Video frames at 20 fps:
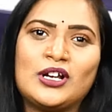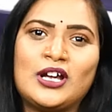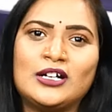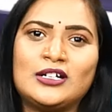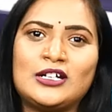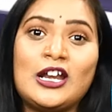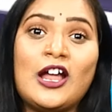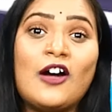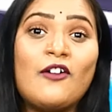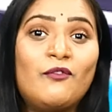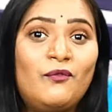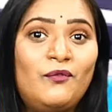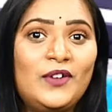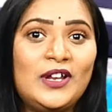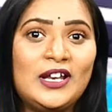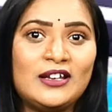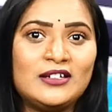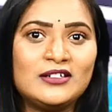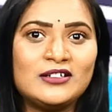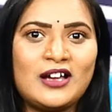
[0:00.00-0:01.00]
గట్టిన
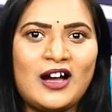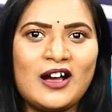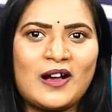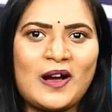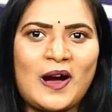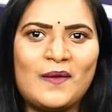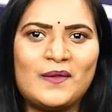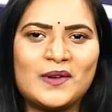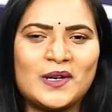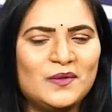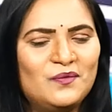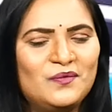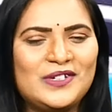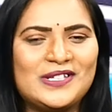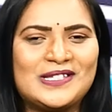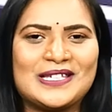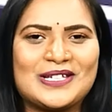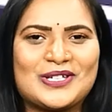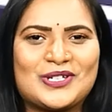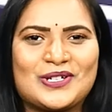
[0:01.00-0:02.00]
విలన్ గా కావడం
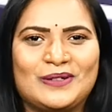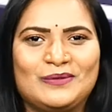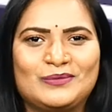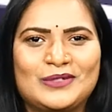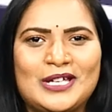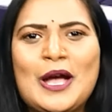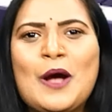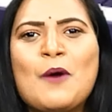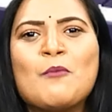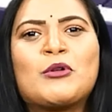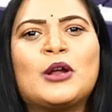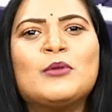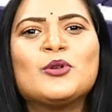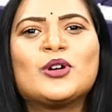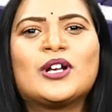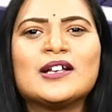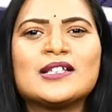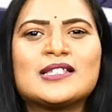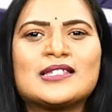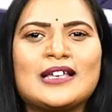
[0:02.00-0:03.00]
విశేషం
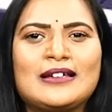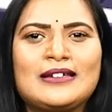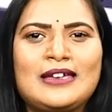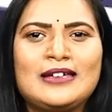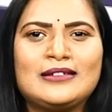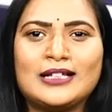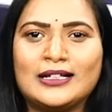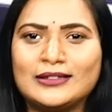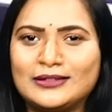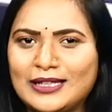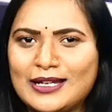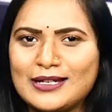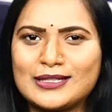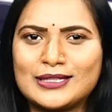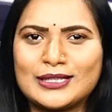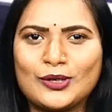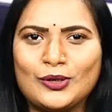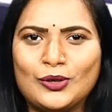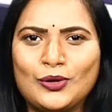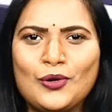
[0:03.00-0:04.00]
ప్రముఖ సంగీత
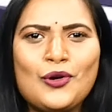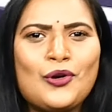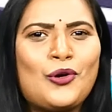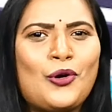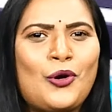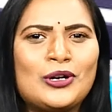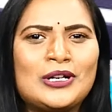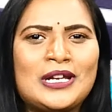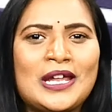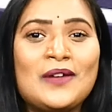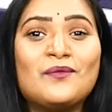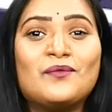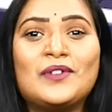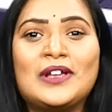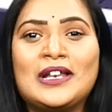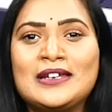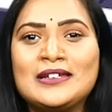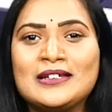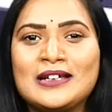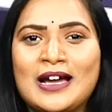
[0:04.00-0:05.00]
దర్శకుడు కోటి
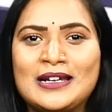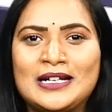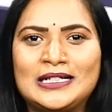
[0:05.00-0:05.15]
విలన్ గా